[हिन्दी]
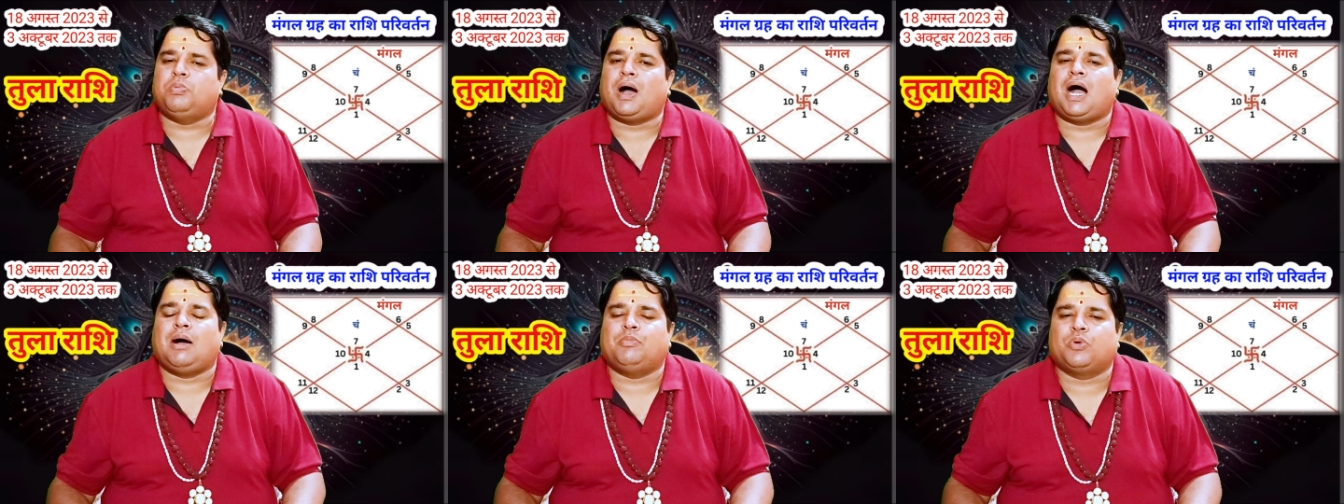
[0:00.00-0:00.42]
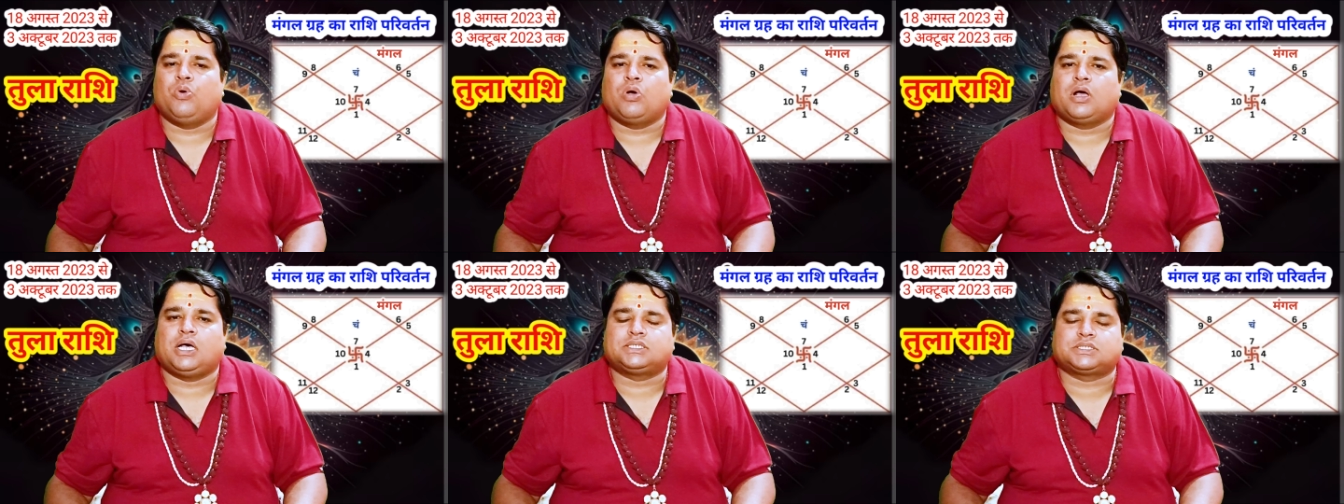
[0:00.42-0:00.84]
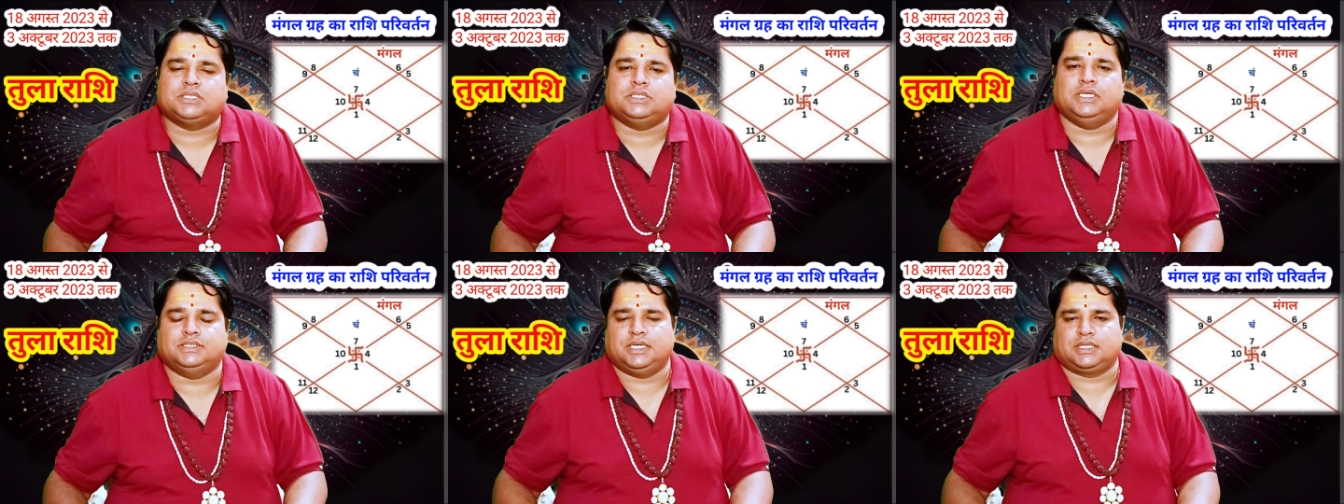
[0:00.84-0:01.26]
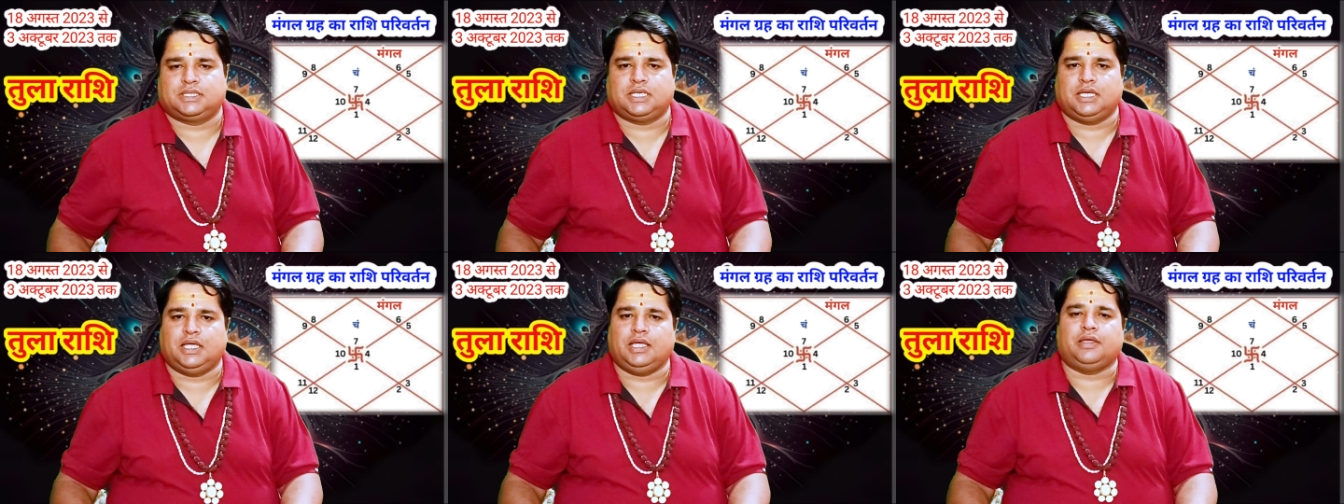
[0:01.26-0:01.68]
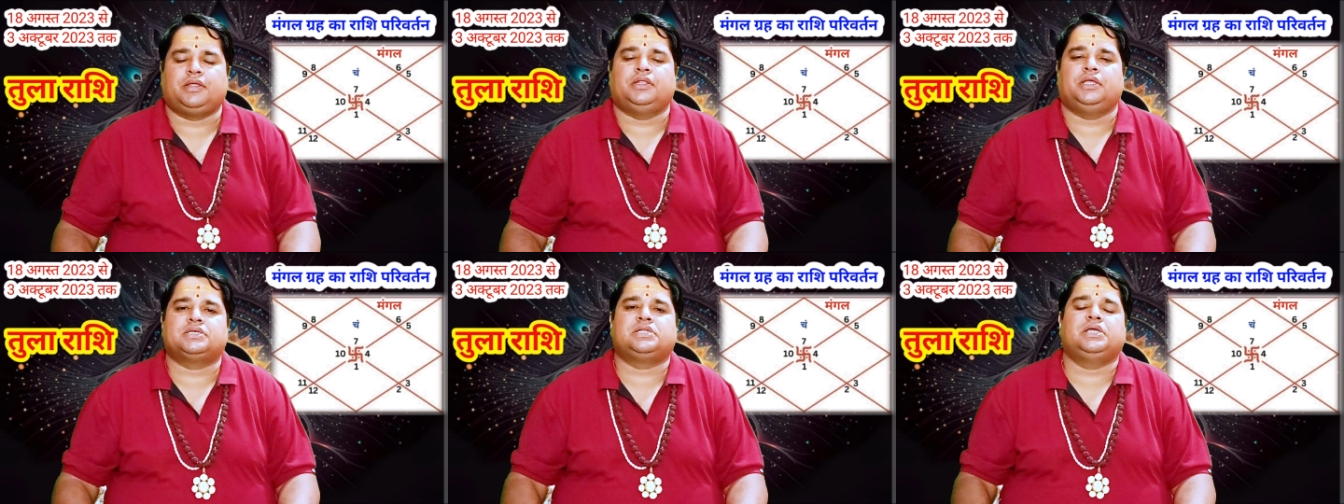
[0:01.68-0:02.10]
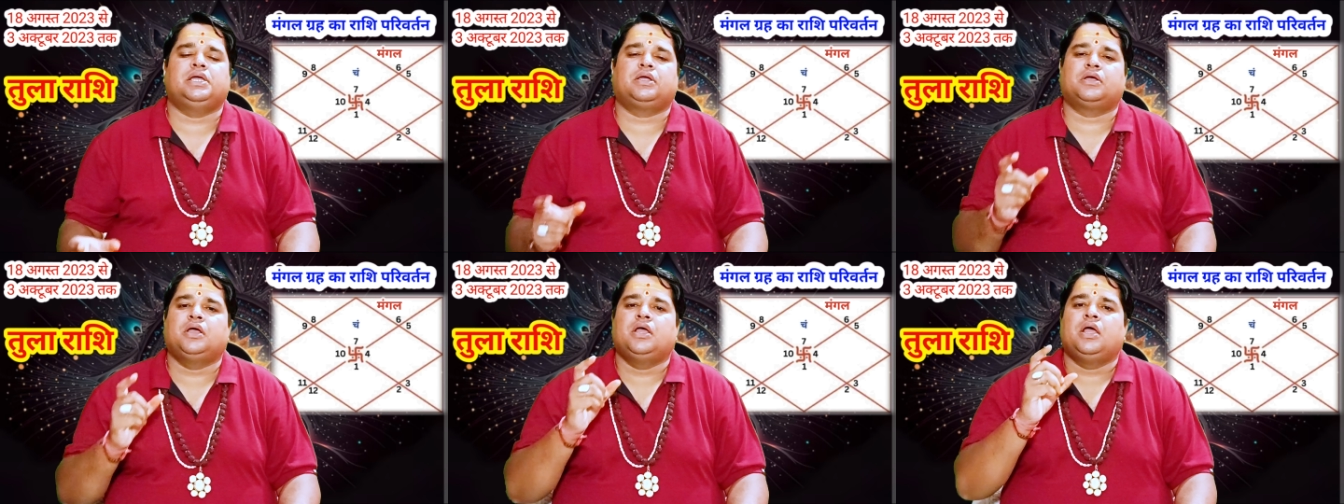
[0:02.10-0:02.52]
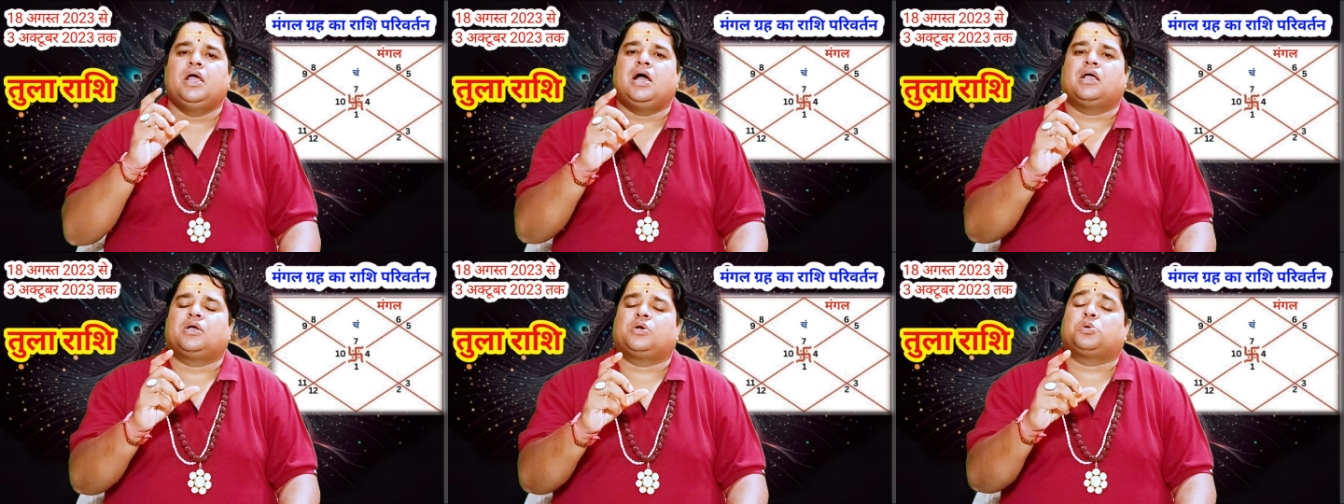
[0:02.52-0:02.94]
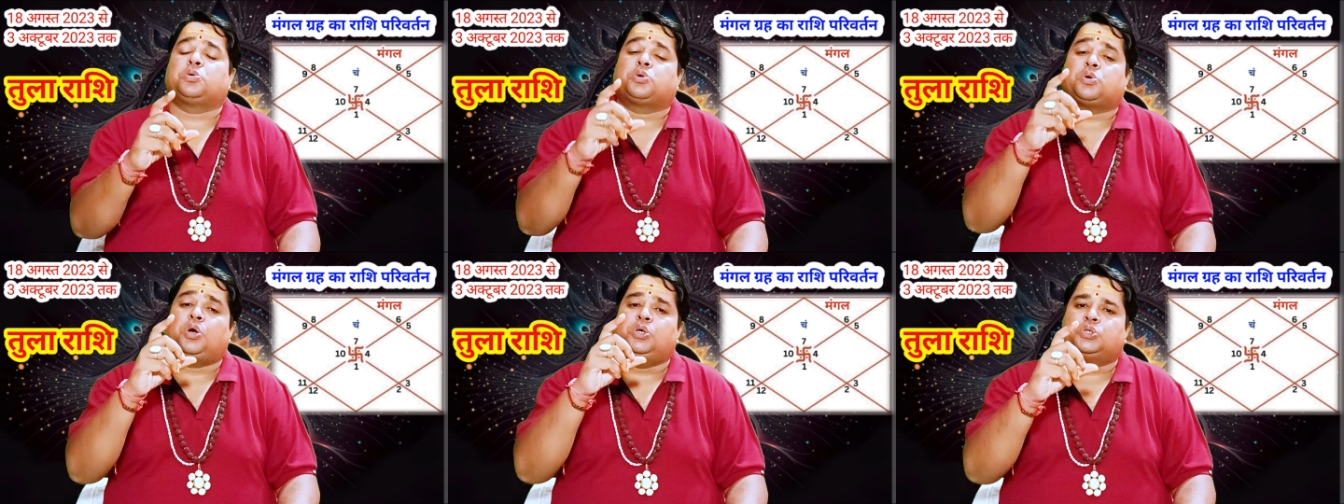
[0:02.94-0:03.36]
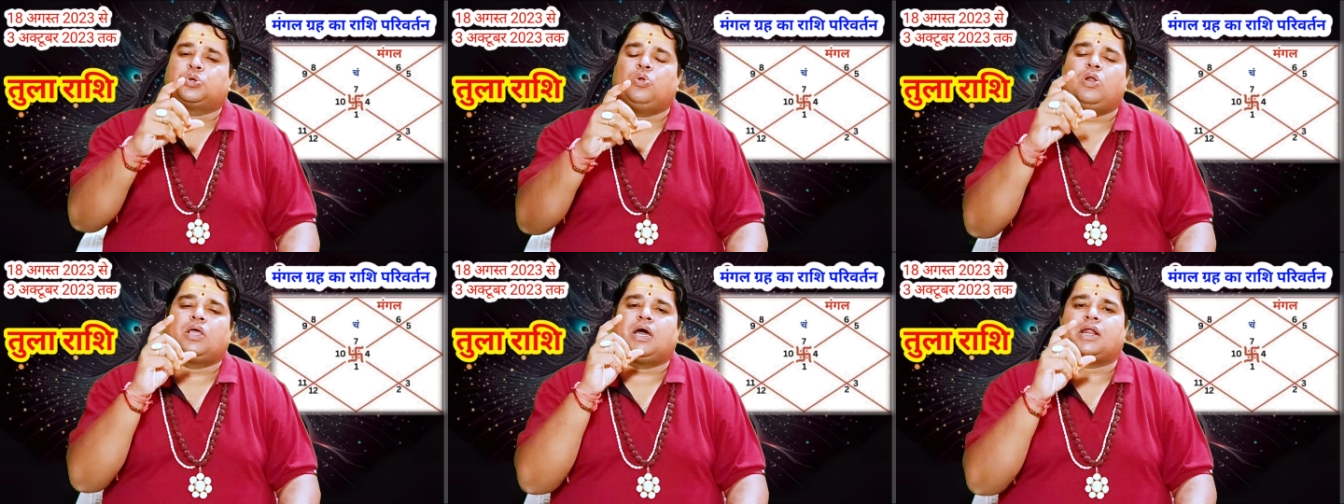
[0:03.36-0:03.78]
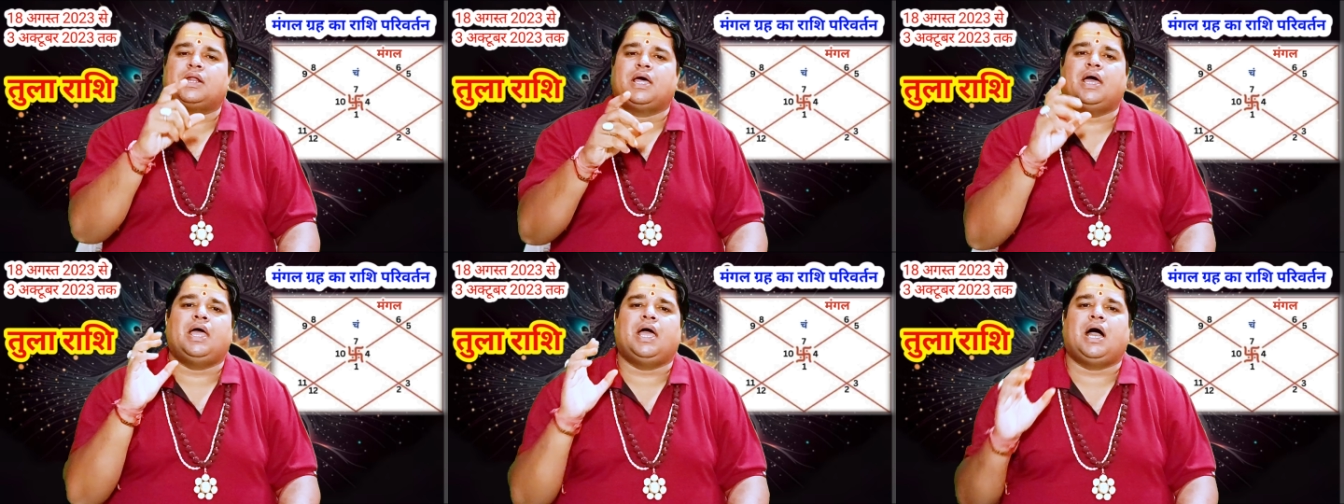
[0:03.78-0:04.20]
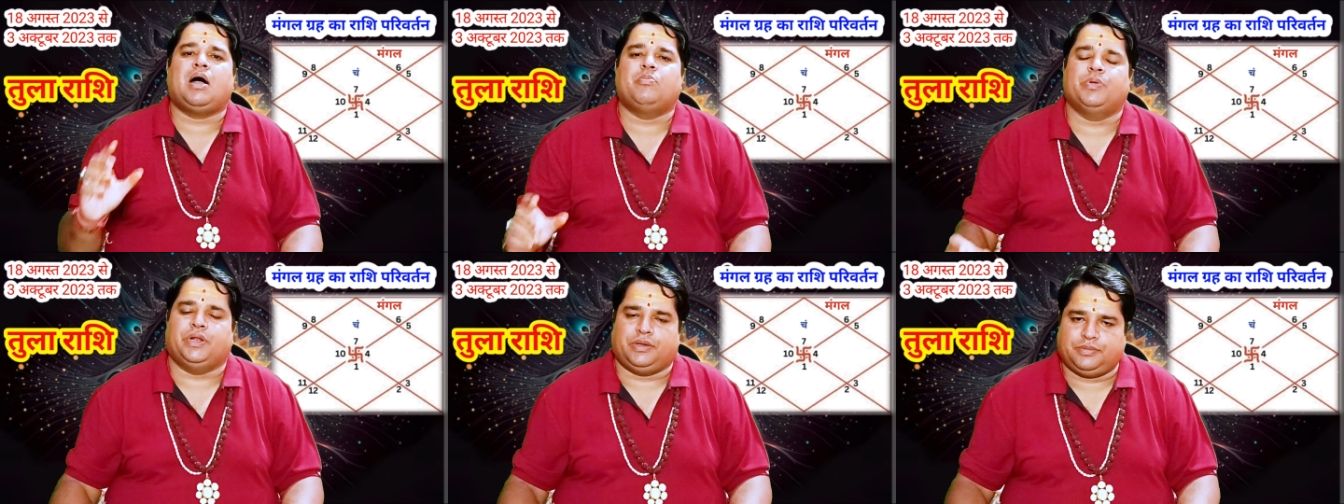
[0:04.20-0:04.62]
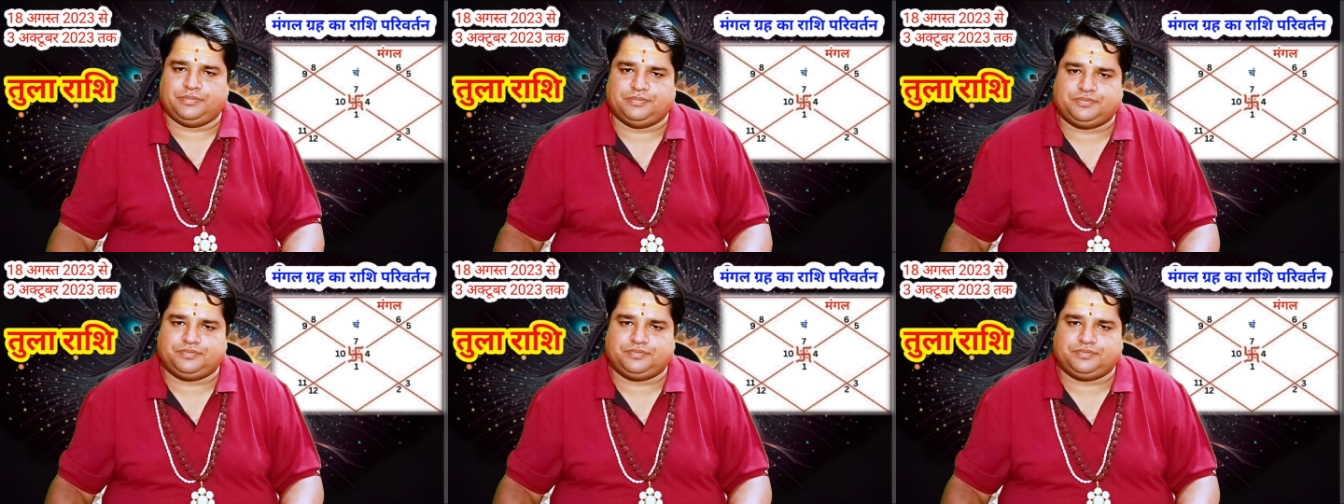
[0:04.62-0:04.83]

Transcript: आपको कष्ट दे सकते हैं इसलिए कंट्रोल करना है आपने